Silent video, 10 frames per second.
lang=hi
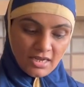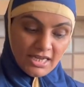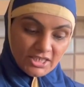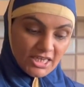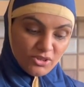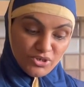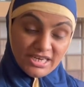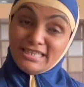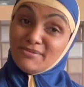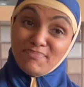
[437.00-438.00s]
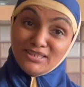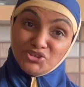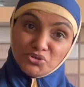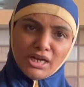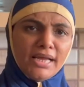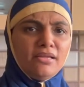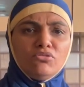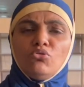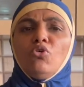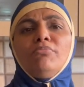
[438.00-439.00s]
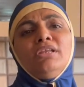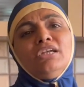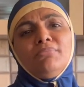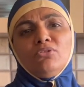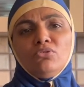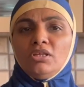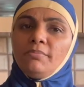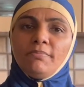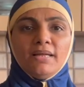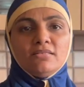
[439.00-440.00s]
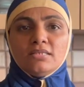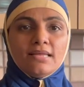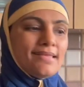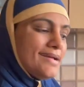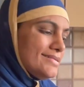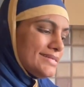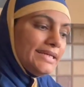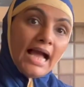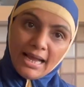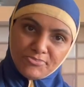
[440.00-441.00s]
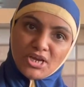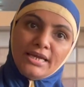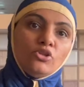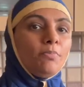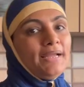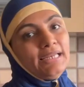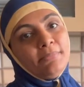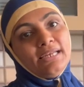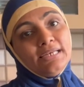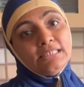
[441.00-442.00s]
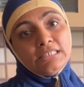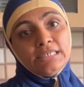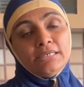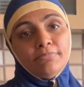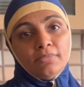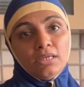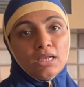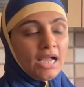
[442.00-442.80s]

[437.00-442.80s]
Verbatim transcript: अच्छा तो ये डिप बन चुका है दो मिनट में तो डिप बन जाता है इसके लिए आप चाहें तो पहले बना लीजिए डिप